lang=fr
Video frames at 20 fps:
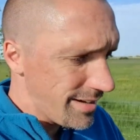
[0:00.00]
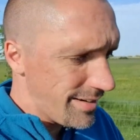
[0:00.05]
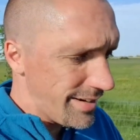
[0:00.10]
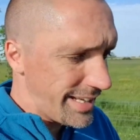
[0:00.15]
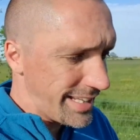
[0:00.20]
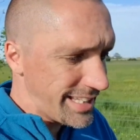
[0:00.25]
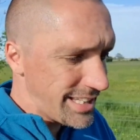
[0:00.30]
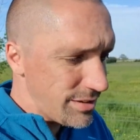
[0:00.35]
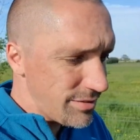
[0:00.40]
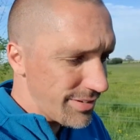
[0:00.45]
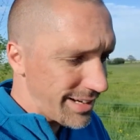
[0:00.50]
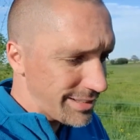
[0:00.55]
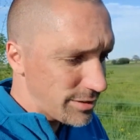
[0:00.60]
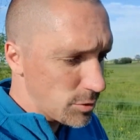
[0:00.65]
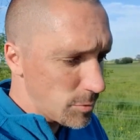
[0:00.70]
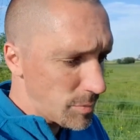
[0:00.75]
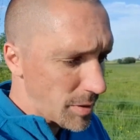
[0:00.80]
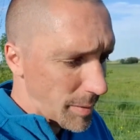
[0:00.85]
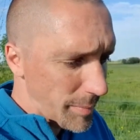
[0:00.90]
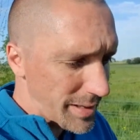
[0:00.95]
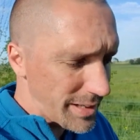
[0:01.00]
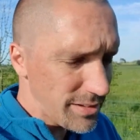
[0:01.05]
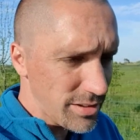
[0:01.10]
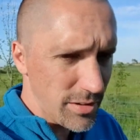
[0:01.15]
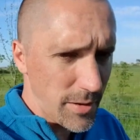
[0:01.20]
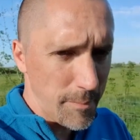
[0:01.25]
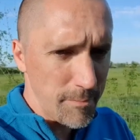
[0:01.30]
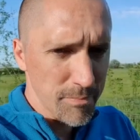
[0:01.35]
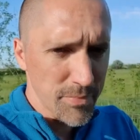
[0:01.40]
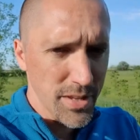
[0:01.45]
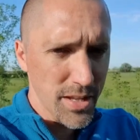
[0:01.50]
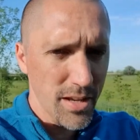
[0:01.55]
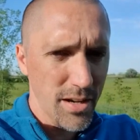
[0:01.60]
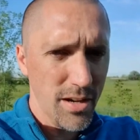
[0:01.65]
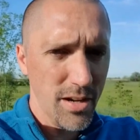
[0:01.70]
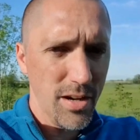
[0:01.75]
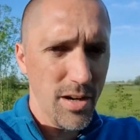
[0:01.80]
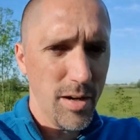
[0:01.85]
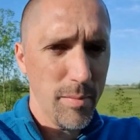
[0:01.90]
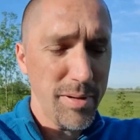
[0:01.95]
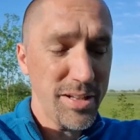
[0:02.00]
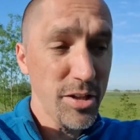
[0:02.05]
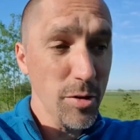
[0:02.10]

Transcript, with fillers: et qui va te permettre bah,